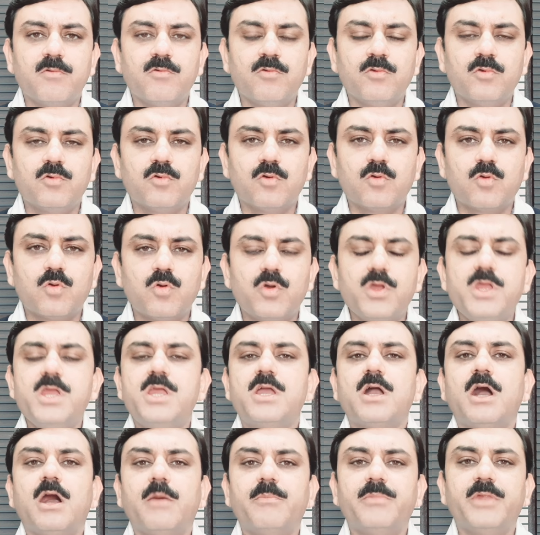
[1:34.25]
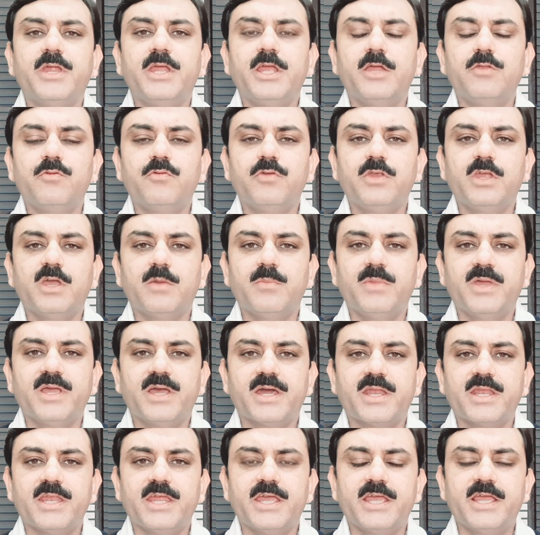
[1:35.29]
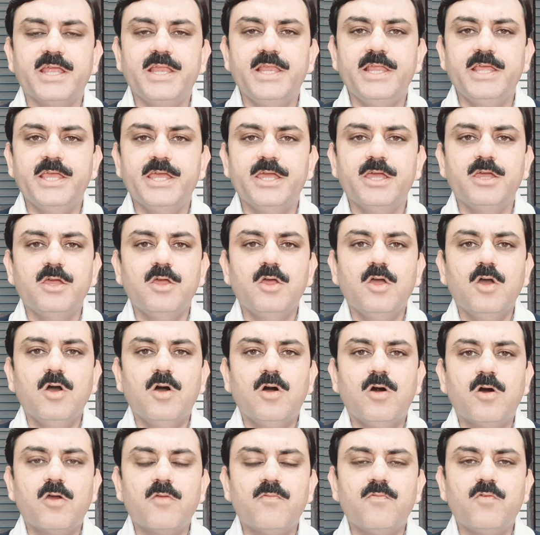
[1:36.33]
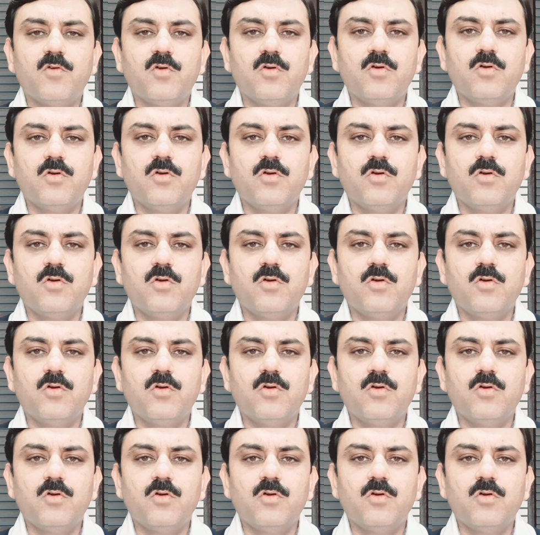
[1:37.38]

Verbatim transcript: उनको कोई काम नहीं है दुनिया में करने के लिए और वो